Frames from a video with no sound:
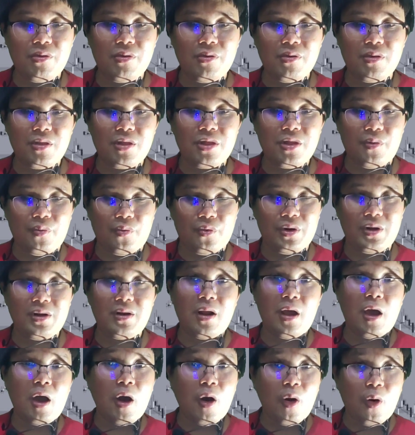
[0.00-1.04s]
0.0
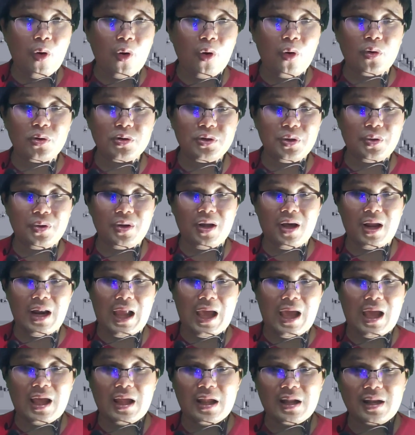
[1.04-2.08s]
60 ดอล
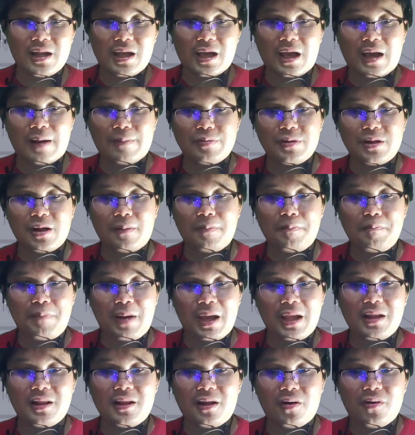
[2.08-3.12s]
ลาร์นะครับ ต้อง
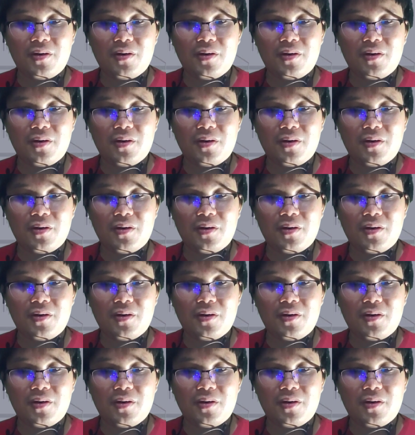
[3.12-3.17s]
ไป